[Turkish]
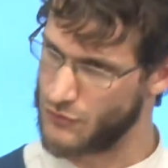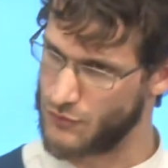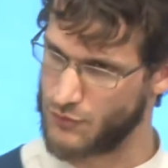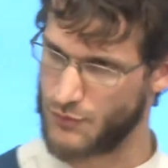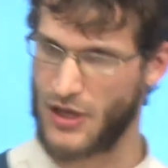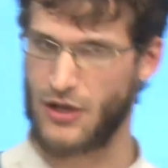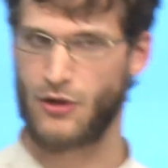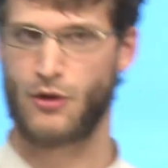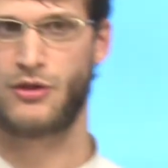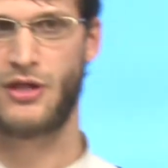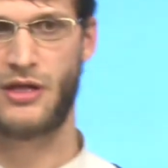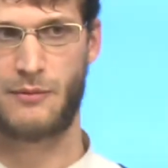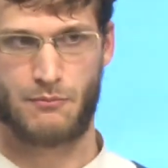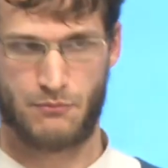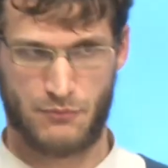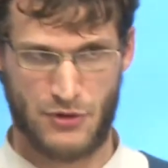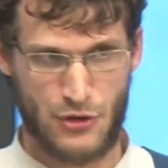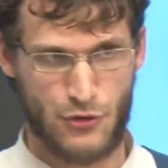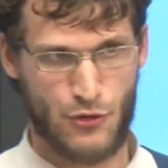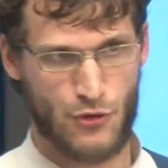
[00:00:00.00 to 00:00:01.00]
Ben öyle
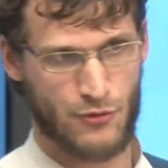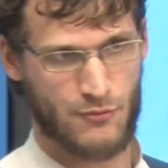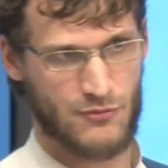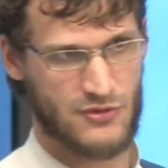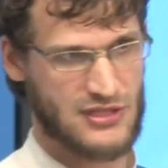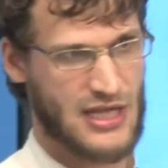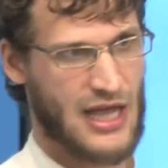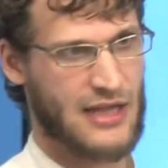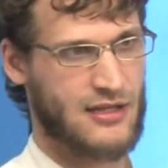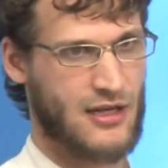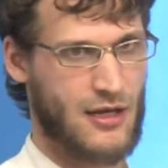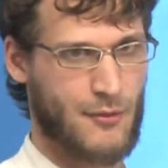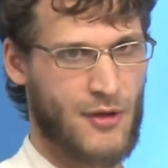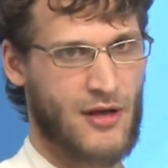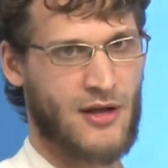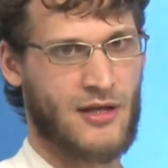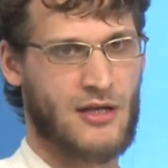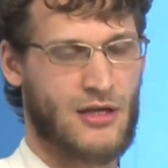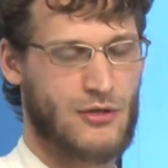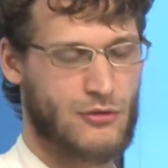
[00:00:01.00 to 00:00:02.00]
biliyorum. Zaten
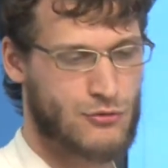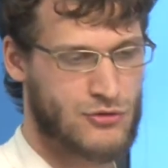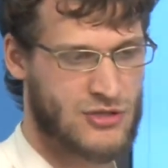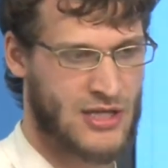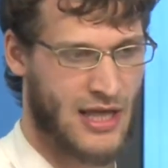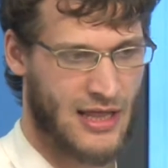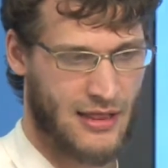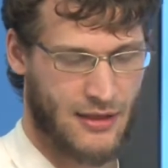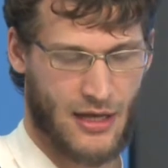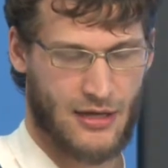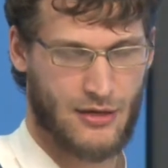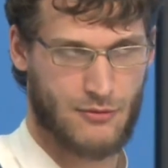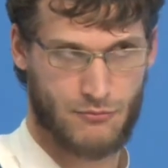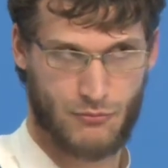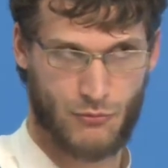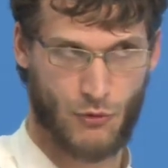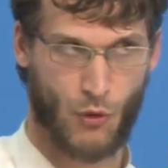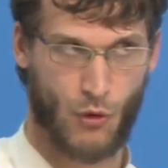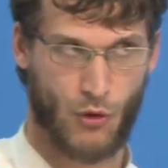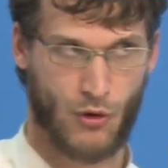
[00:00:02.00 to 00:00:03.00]
Amerika yüzde yani
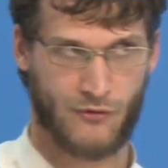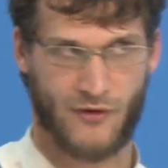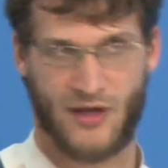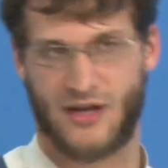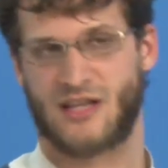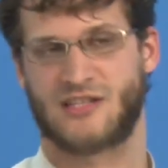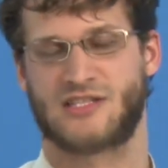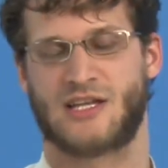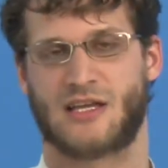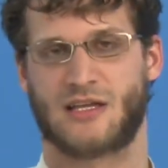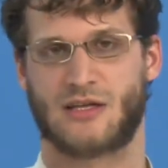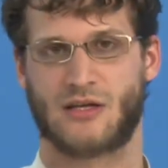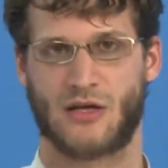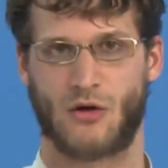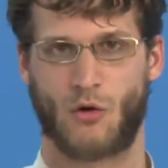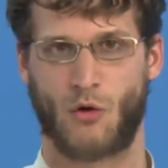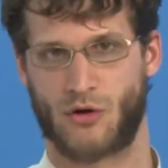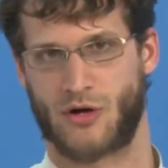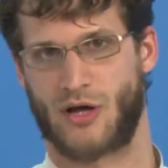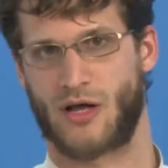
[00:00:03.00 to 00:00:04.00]
or verecek
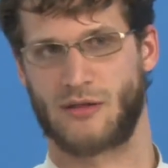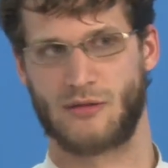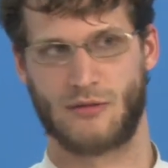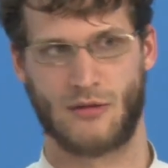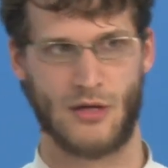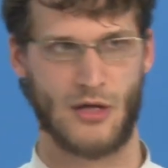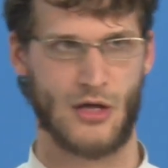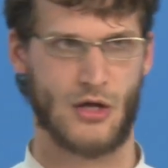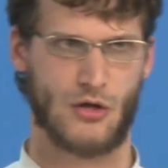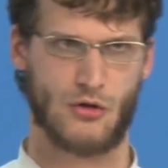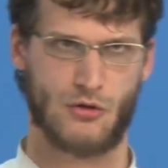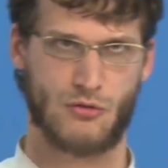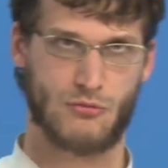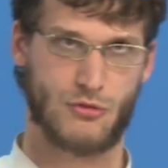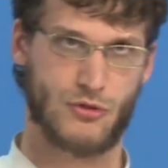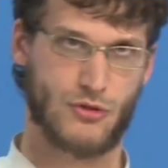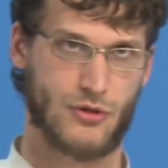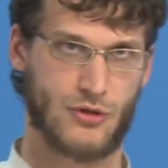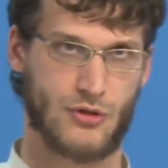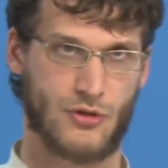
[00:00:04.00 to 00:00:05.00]
oran,
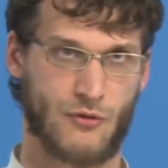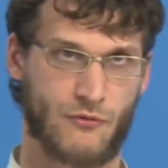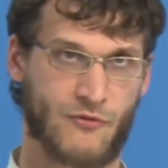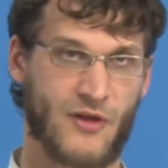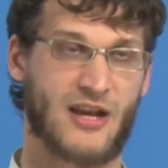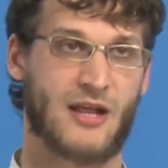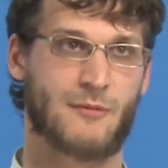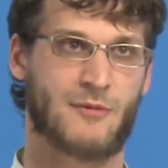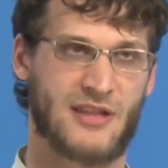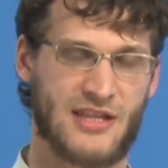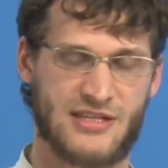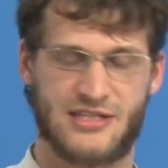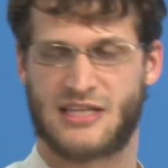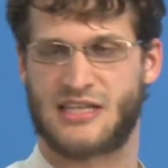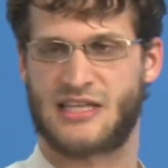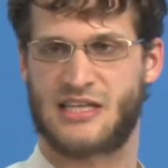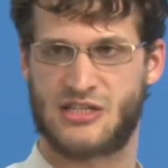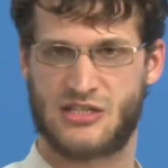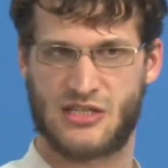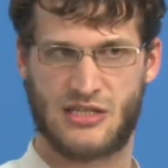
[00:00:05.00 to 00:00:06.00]
e, verebilecek
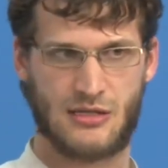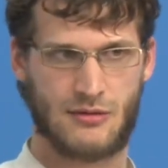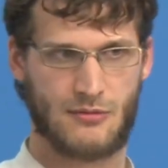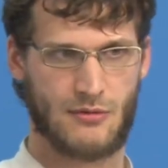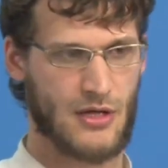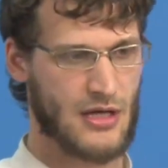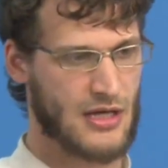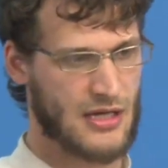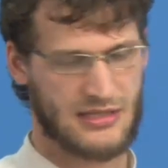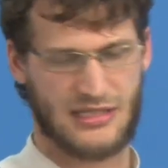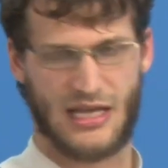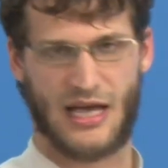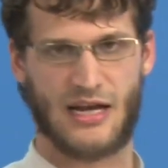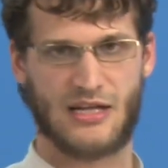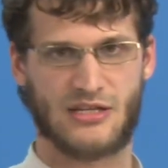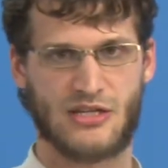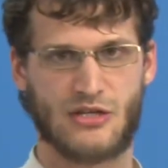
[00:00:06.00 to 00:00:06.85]
kişi sadece